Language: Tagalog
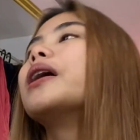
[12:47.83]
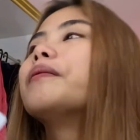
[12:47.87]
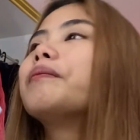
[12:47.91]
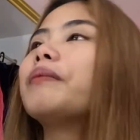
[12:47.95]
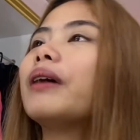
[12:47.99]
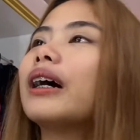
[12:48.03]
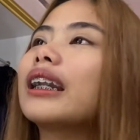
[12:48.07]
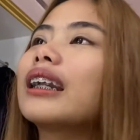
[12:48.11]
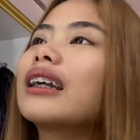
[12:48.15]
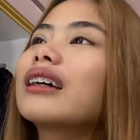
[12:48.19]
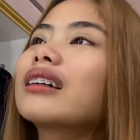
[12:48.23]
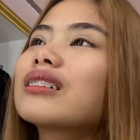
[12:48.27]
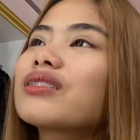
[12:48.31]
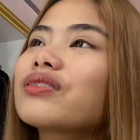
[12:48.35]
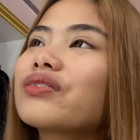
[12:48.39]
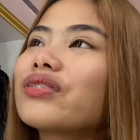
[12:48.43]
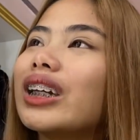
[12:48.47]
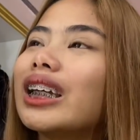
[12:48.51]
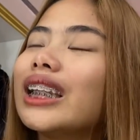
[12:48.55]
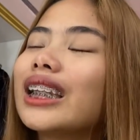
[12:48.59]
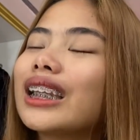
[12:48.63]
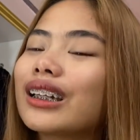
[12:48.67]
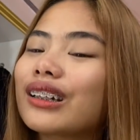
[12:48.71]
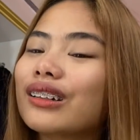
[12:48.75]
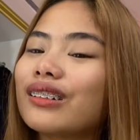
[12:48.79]
Parang
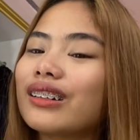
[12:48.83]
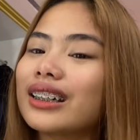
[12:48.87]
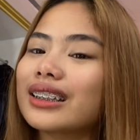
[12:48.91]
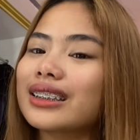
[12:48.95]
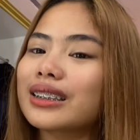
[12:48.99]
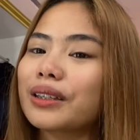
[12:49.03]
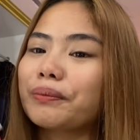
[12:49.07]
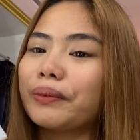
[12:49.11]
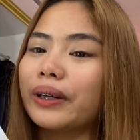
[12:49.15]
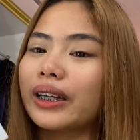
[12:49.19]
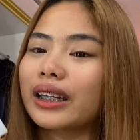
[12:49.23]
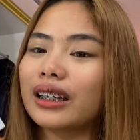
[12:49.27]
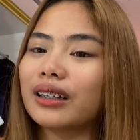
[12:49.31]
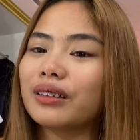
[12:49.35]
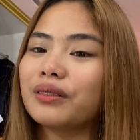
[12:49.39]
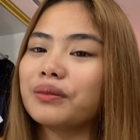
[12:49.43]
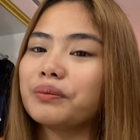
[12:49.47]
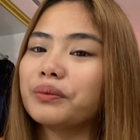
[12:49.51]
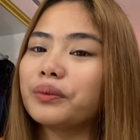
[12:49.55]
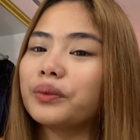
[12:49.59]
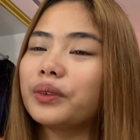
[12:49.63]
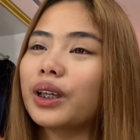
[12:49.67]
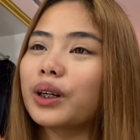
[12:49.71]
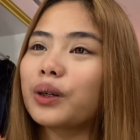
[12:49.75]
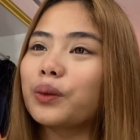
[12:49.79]
feeling ko kasi parang
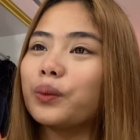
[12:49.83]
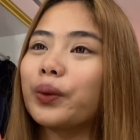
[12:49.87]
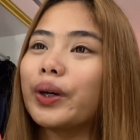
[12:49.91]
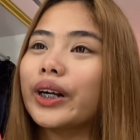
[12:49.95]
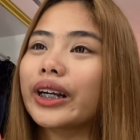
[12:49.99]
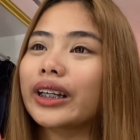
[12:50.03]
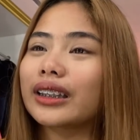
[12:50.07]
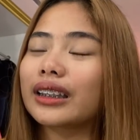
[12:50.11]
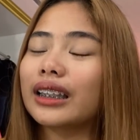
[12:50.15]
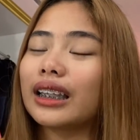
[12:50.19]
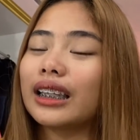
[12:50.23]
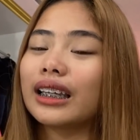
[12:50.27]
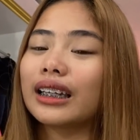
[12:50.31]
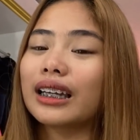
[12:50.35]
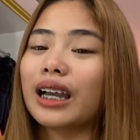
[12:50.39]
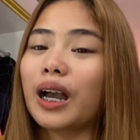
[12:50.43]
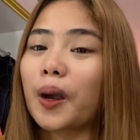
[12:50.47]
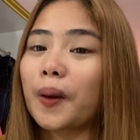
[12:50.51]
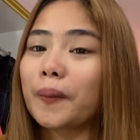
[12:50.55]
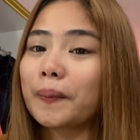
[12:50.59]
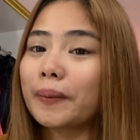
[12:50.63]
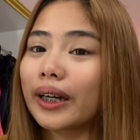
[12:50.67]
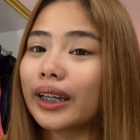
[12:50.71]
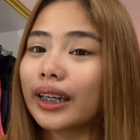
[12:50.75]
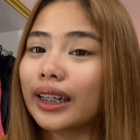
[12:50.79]
nag-work talaga
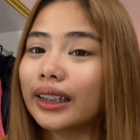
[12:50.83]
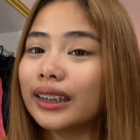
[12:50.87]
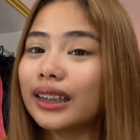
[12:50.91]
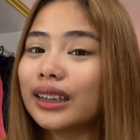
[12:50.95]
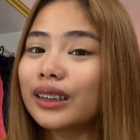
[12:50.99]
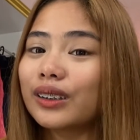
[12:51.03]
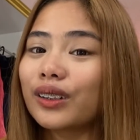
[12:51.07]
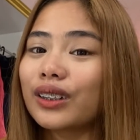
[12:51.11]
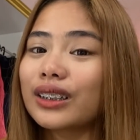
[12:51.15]
ako para dito.